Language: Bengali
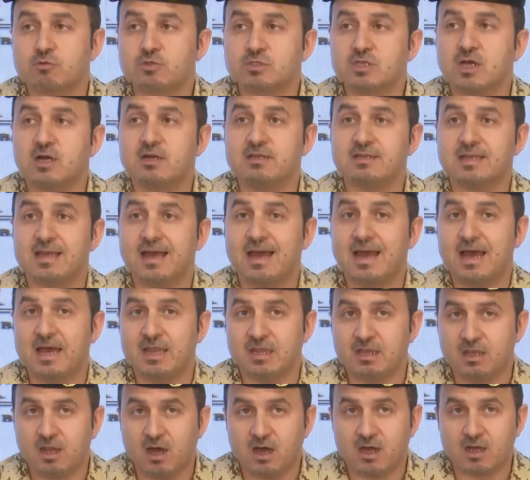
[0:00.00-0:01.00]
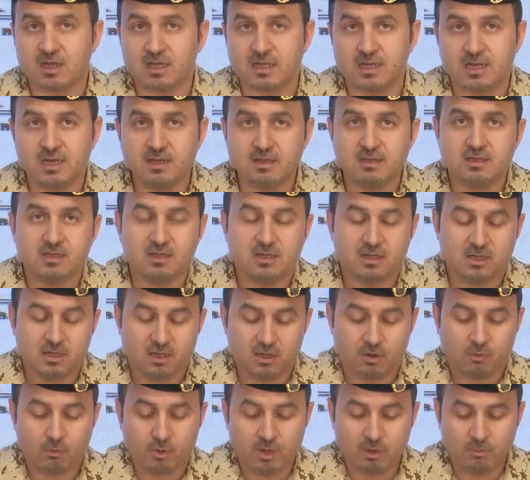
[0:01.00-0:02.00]
যে আলহামদুলিল্লাহ আমরা বাহরাইনে
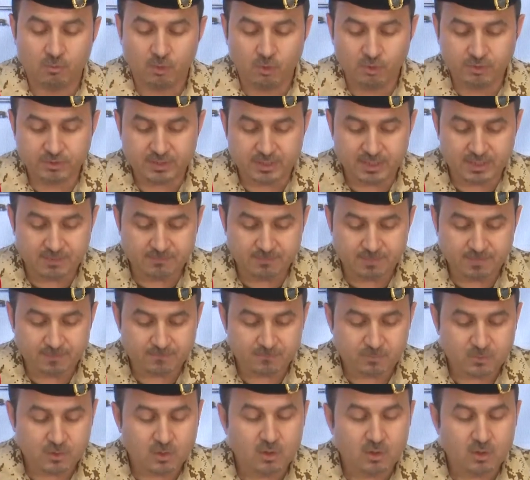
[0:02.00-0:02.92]
বিভিন্ন জায়গায় বিভিন্ন